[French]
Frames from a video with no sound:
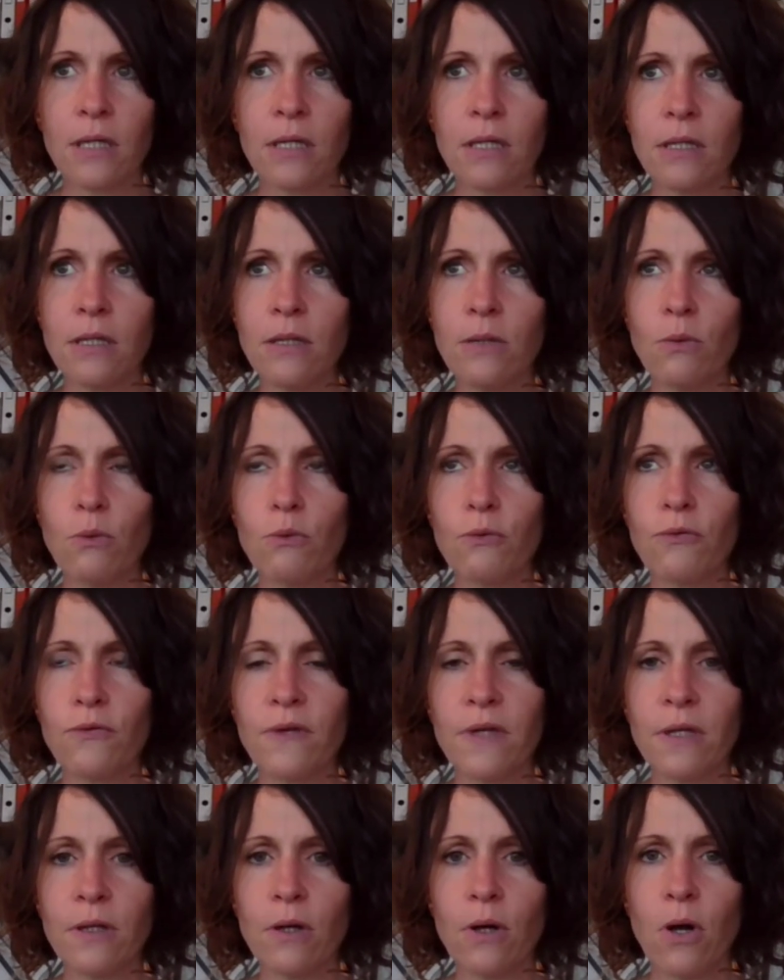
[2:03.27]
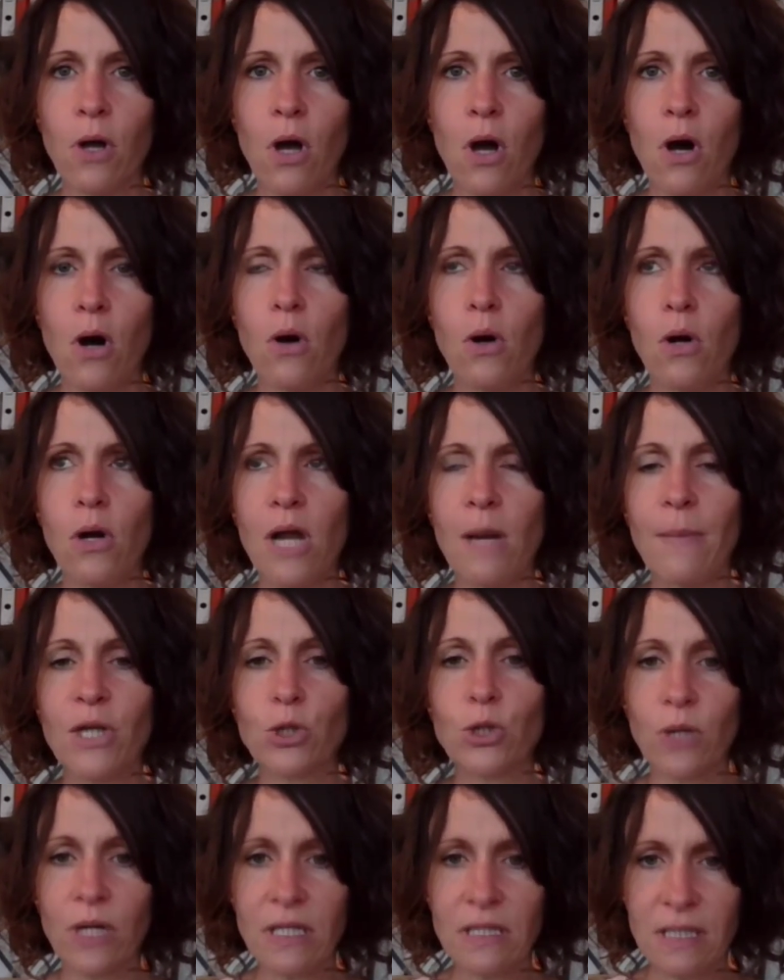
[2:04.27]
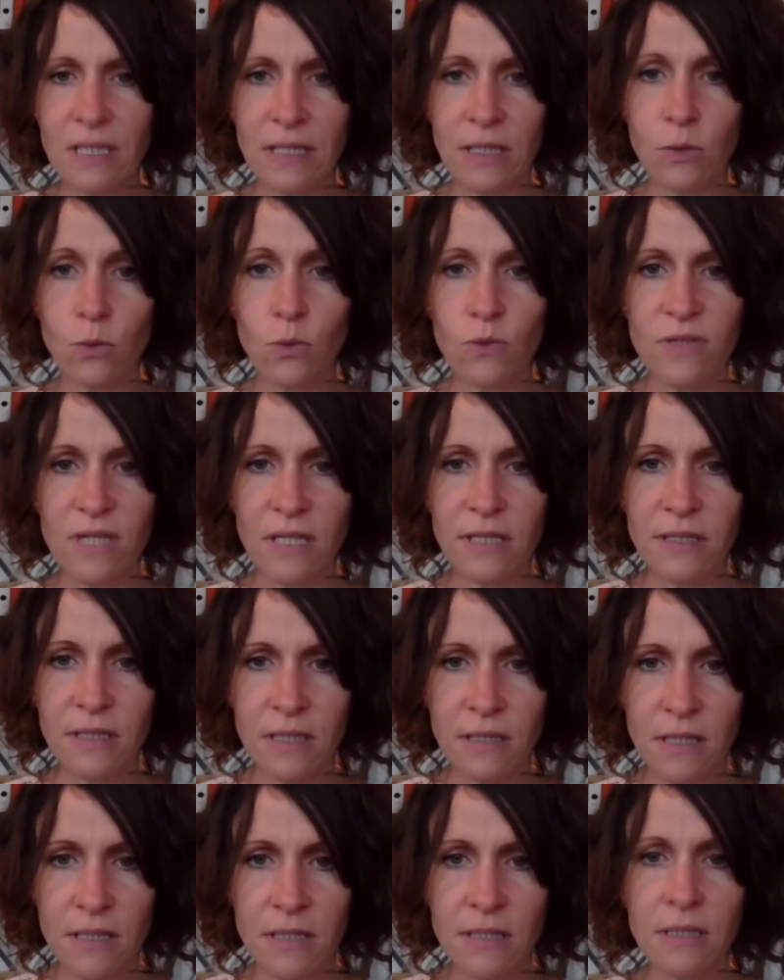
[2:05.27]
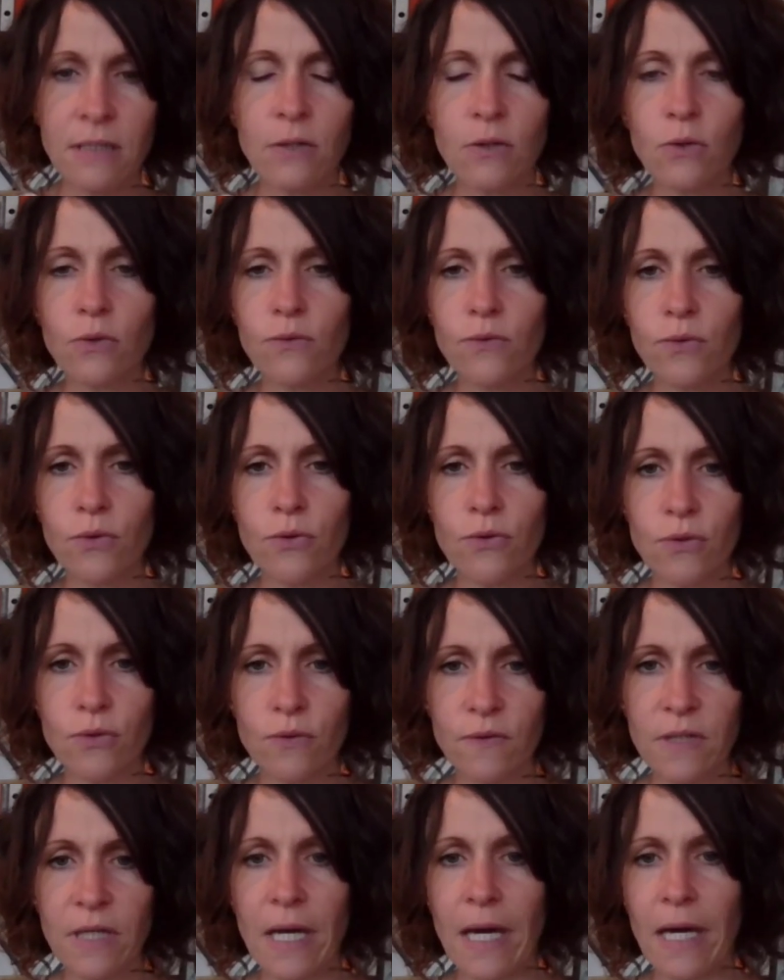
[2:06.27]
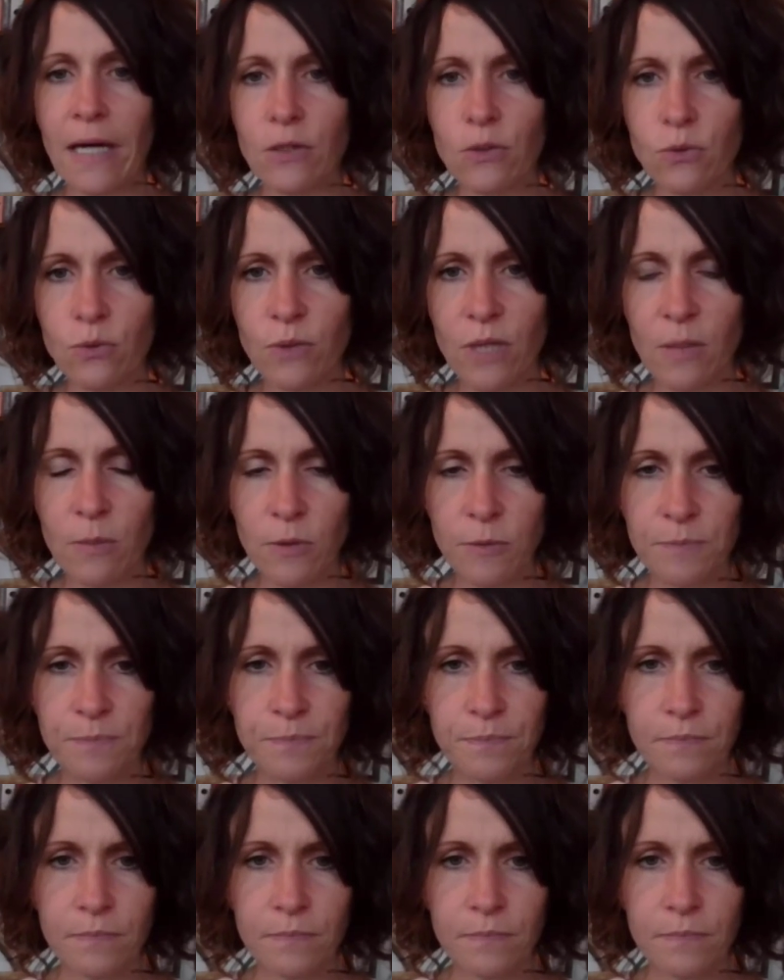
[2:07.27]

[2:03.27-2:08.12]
qui ont fait euh, la majorité des conseils diététiques que vous recevez actuellement.